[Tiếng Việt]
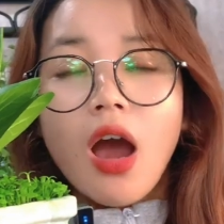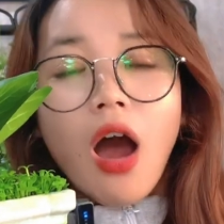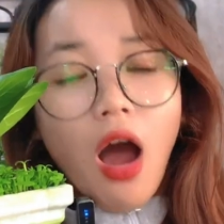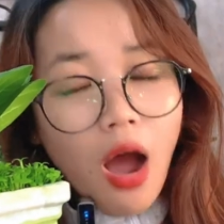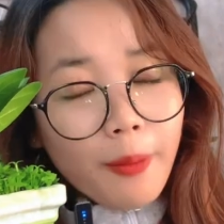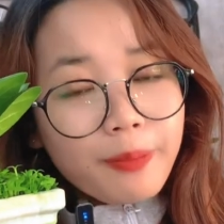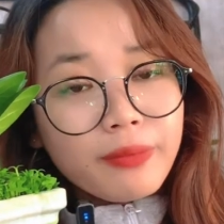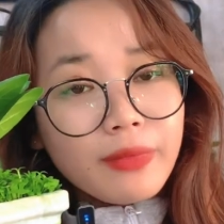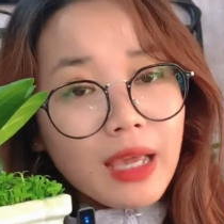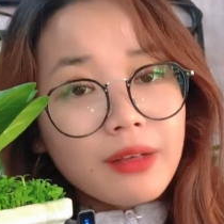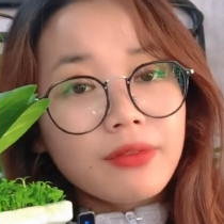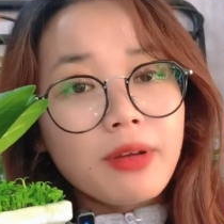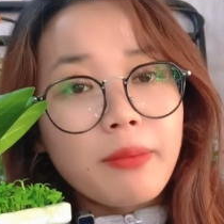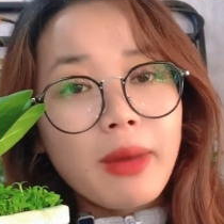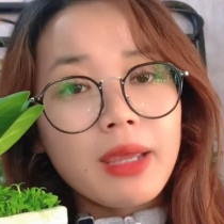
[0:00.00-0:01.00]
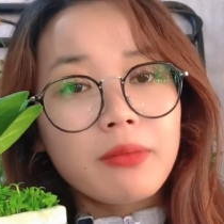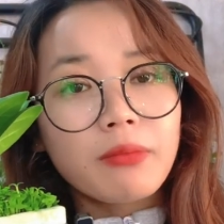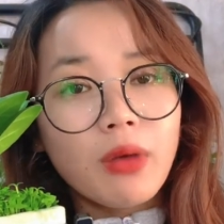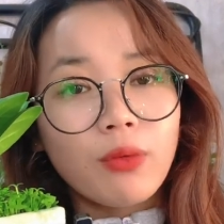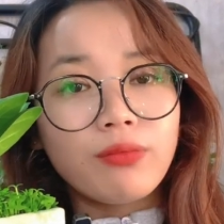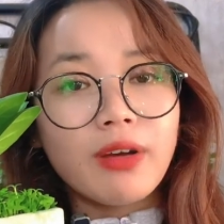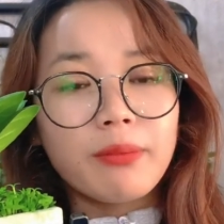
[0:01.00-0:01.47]
hợp nhất với mệnh
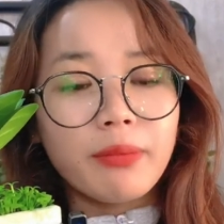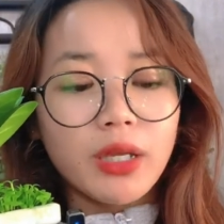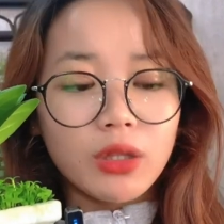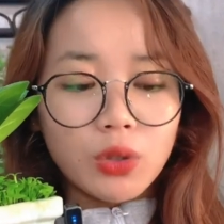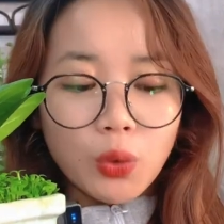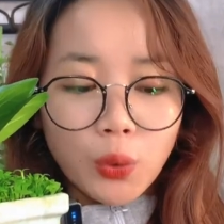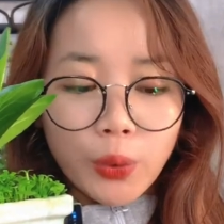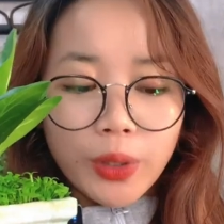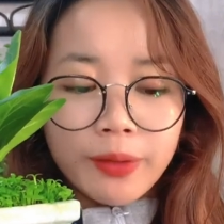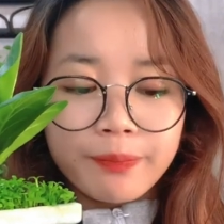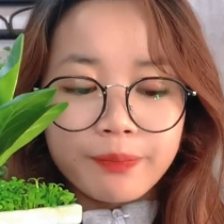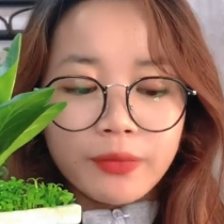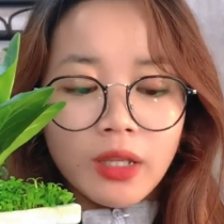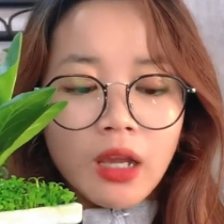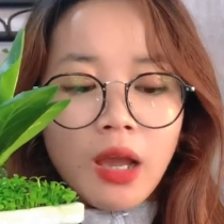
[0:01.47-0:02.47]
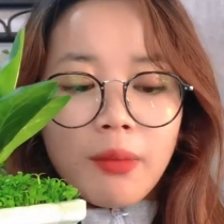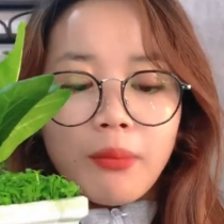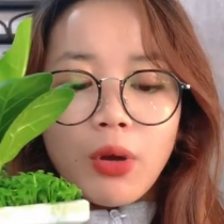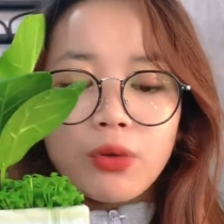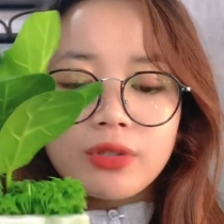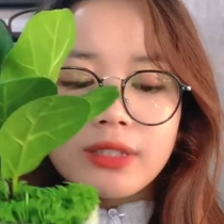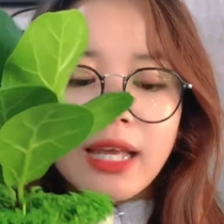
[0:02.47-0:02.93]
mộc và mệnh thủy
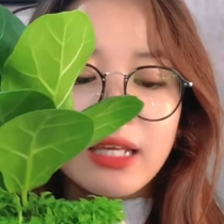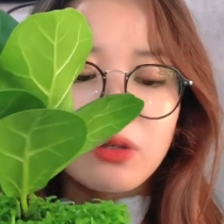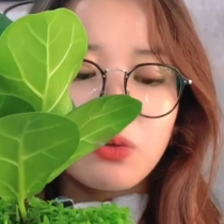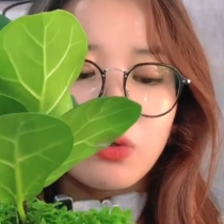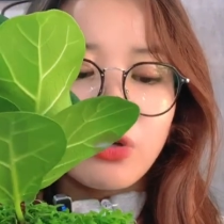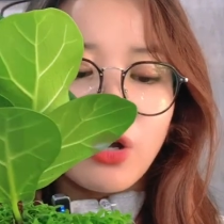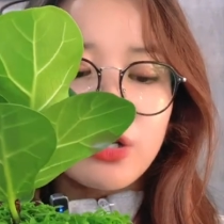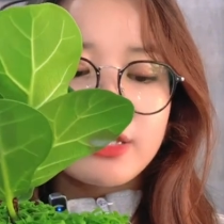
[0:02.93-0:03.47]
màu xanh của nó